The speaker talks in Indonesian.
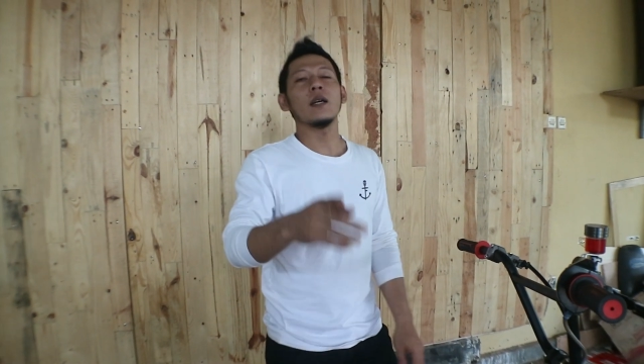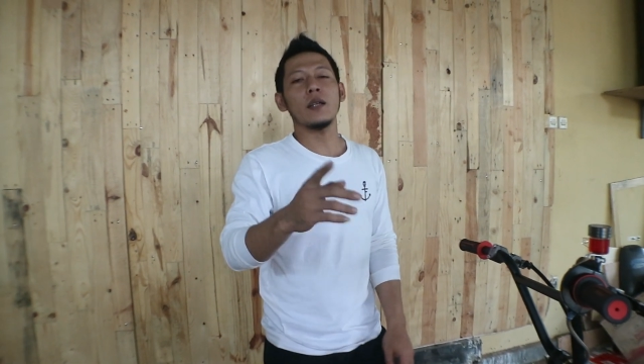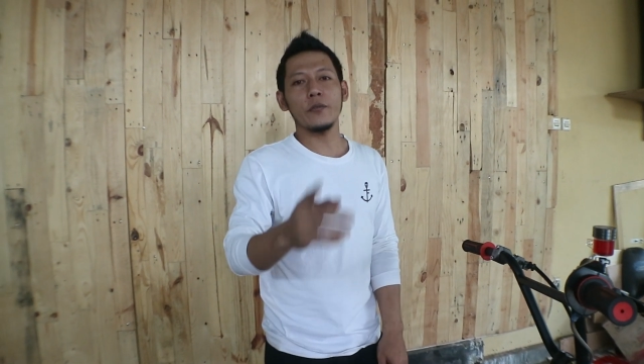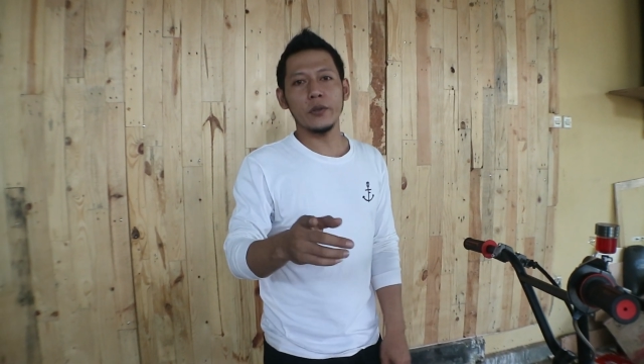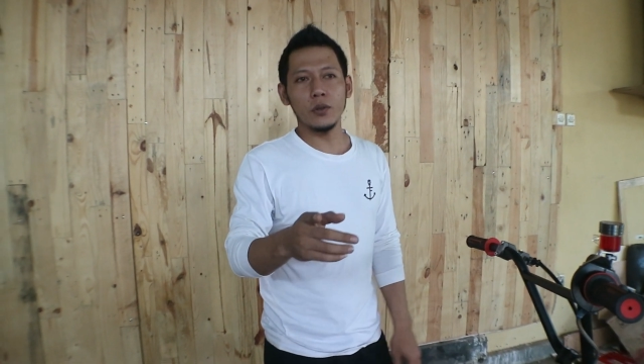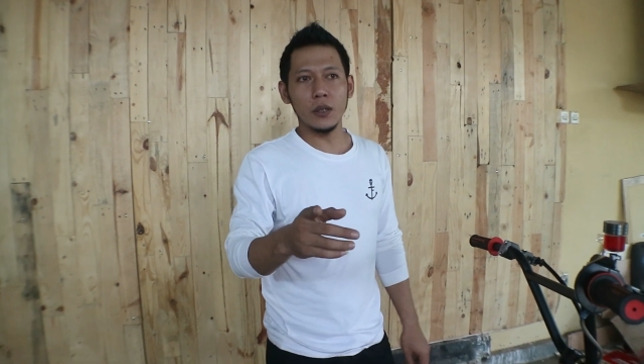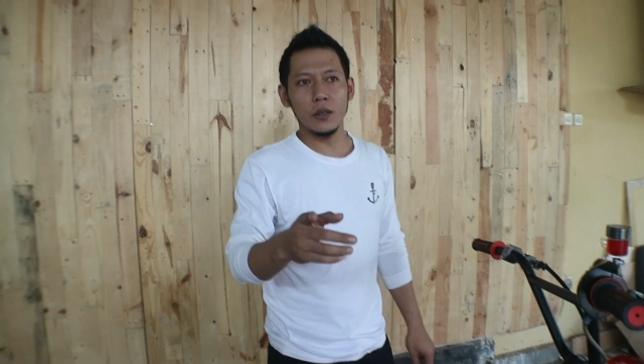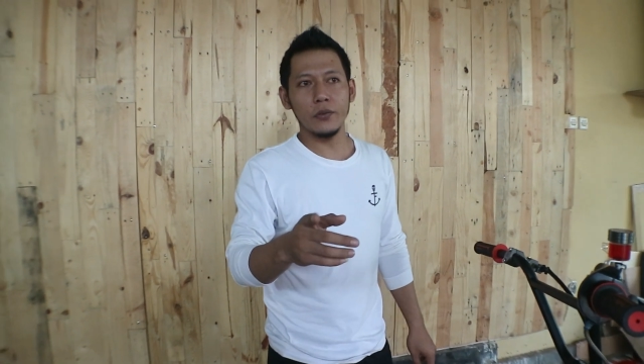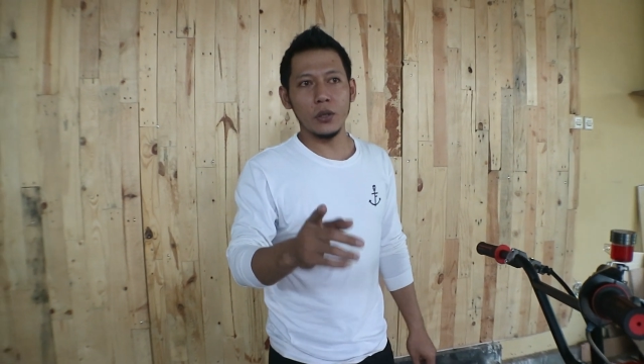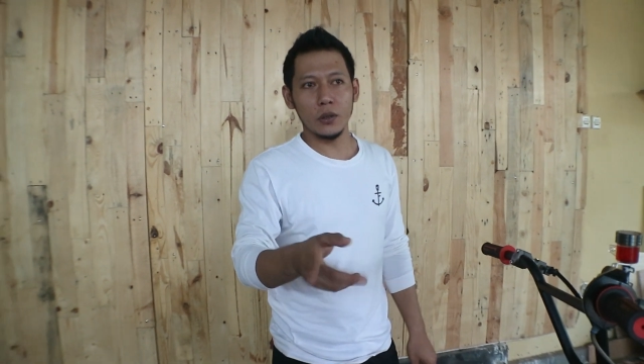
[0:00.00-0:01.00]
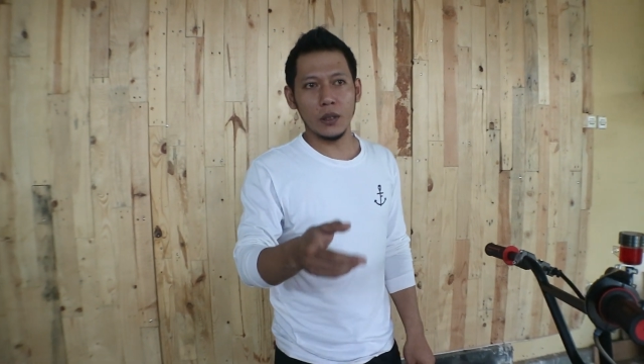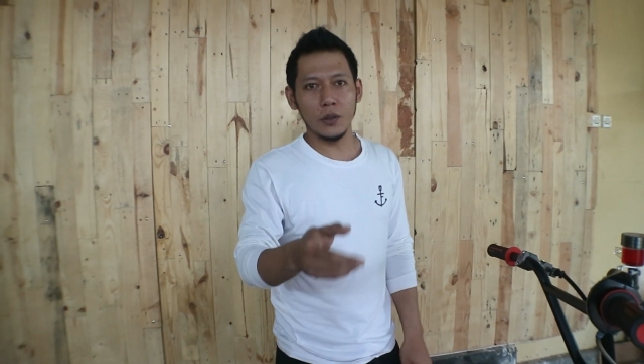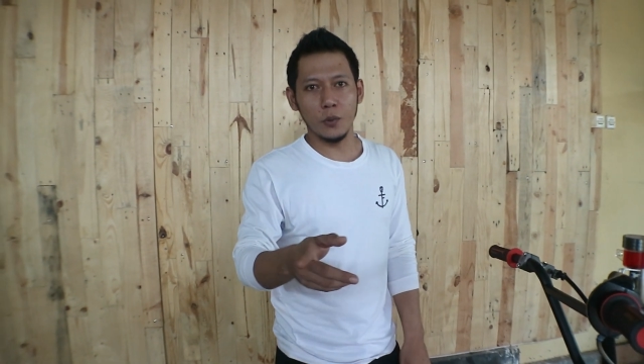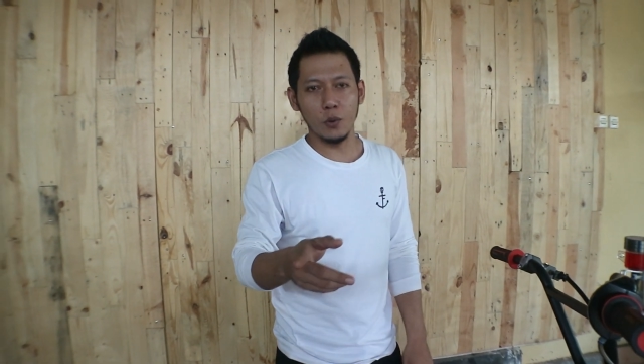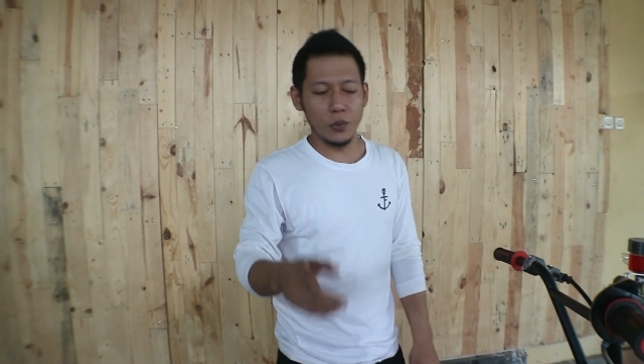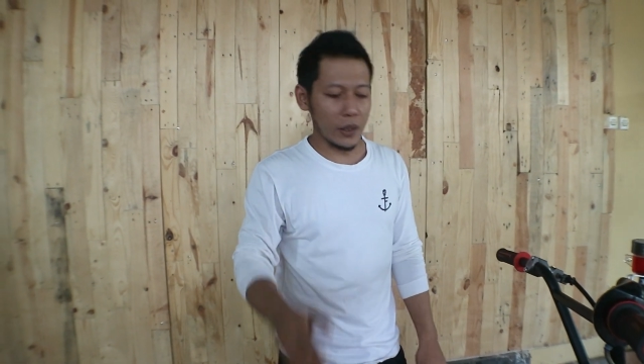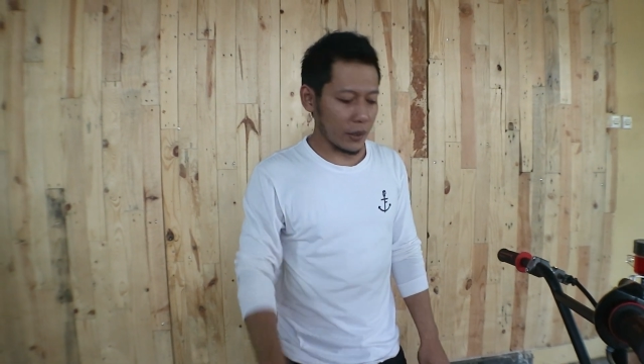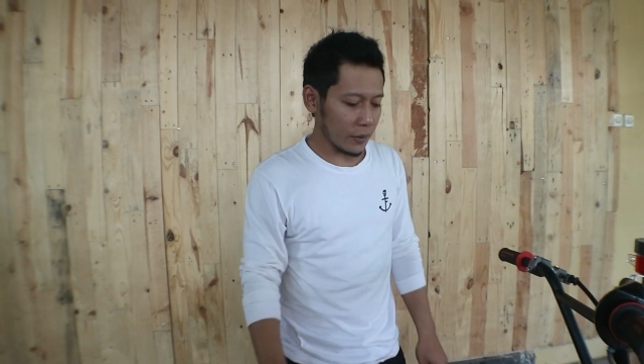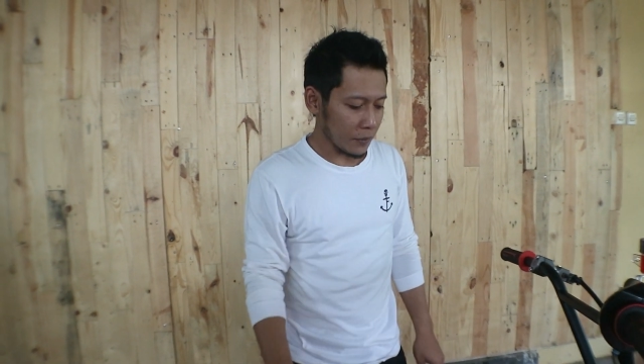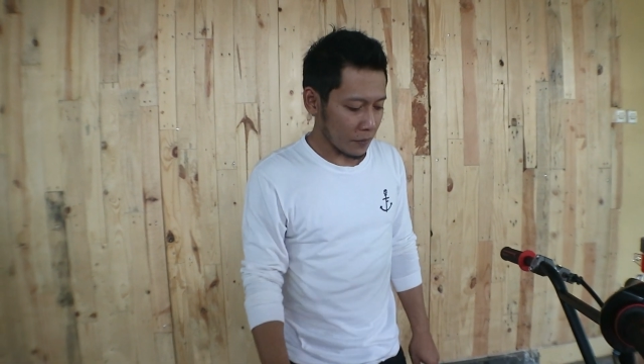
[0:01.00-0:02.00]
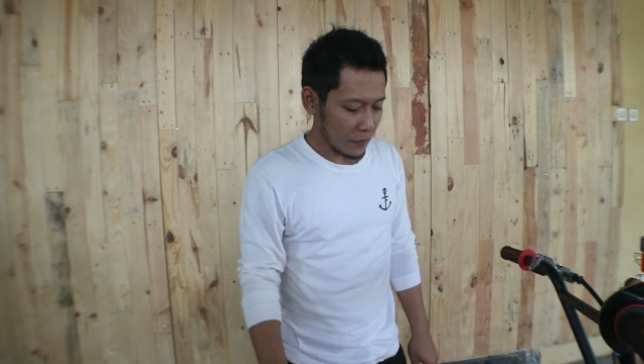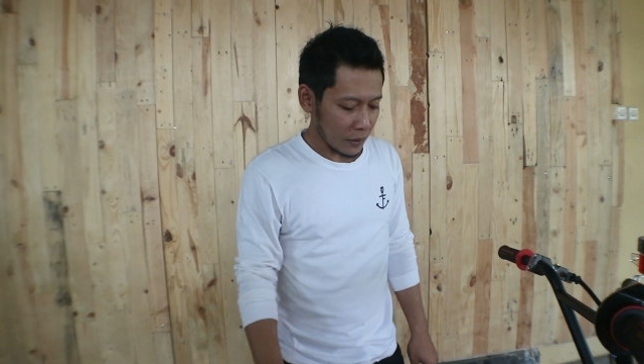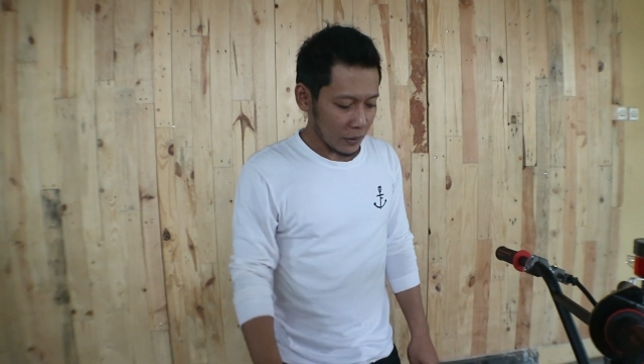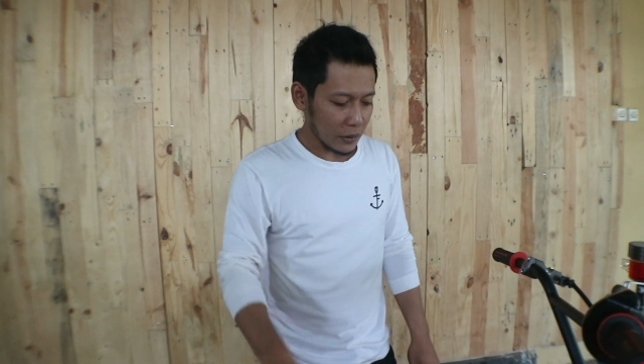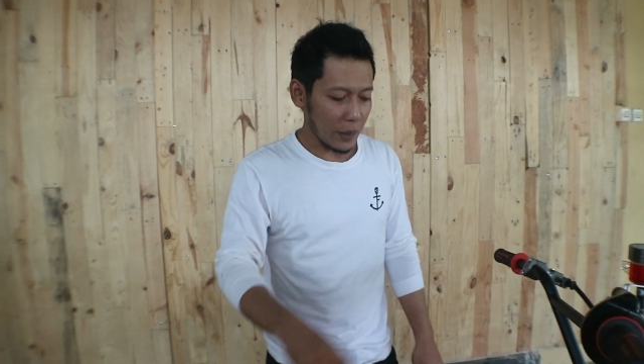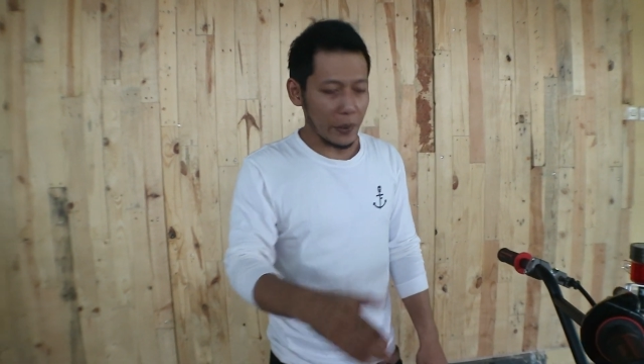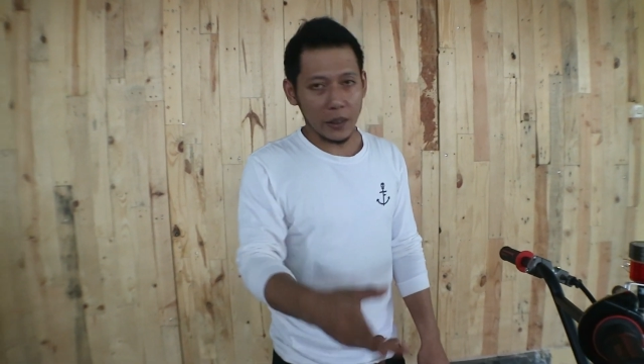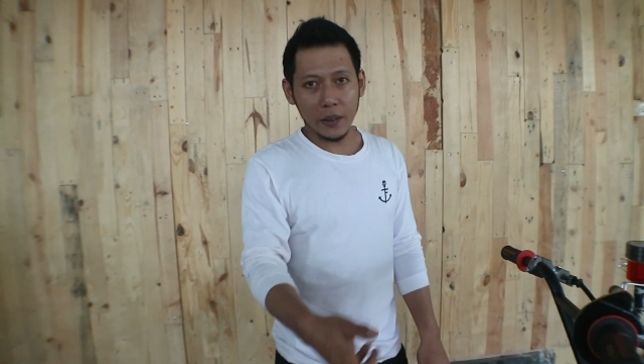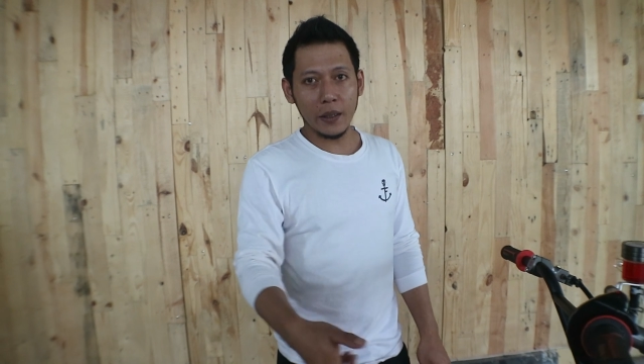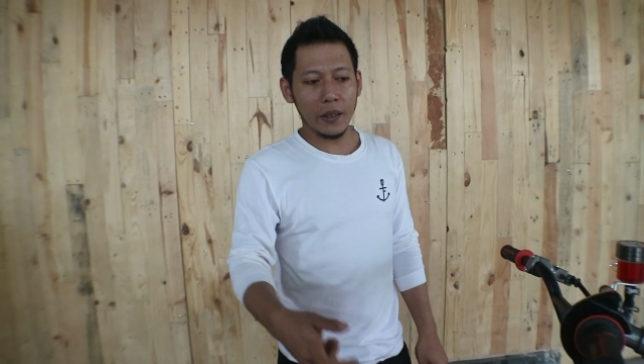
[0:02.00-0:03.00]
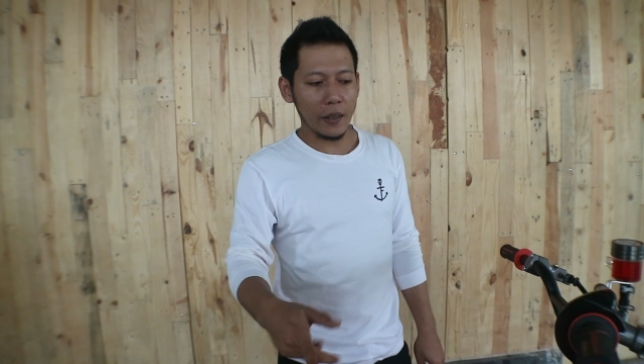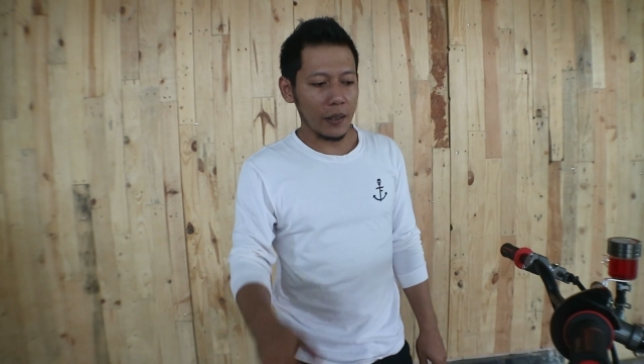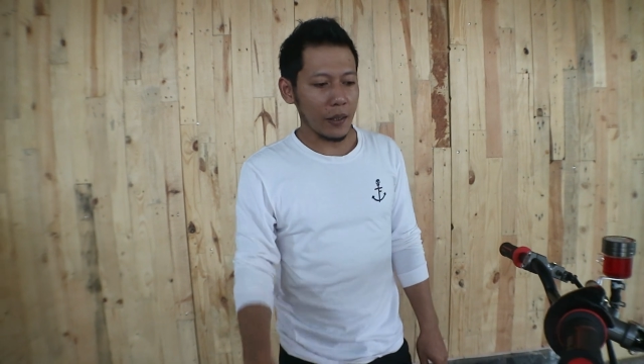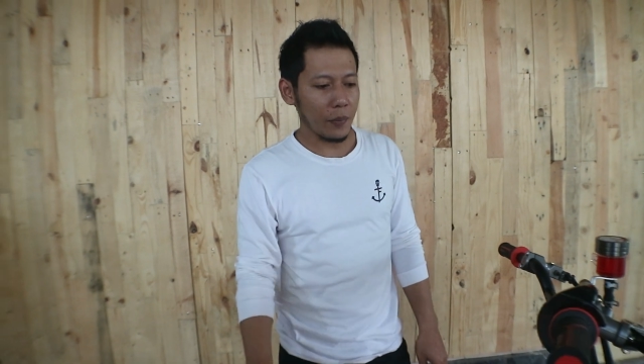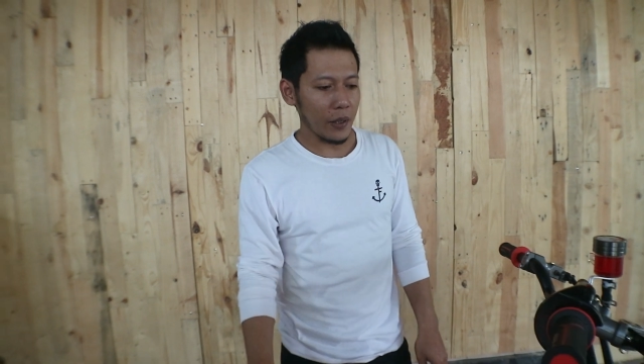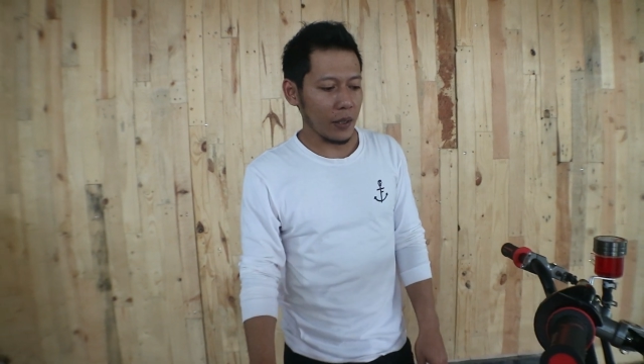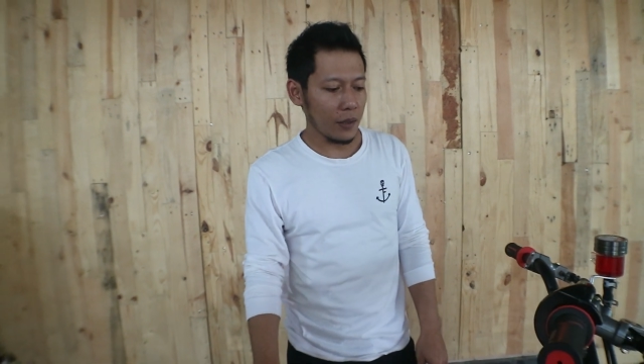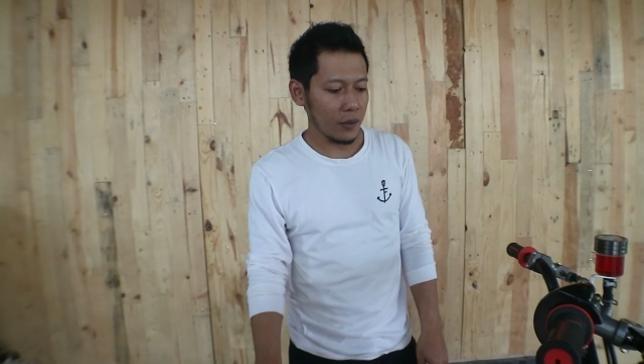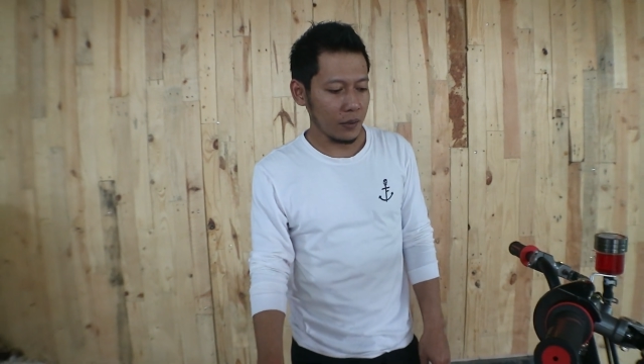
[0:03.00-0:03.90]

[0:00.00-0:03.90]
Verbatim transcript: review di video saya sebelumnya. Saya pakai apa ya?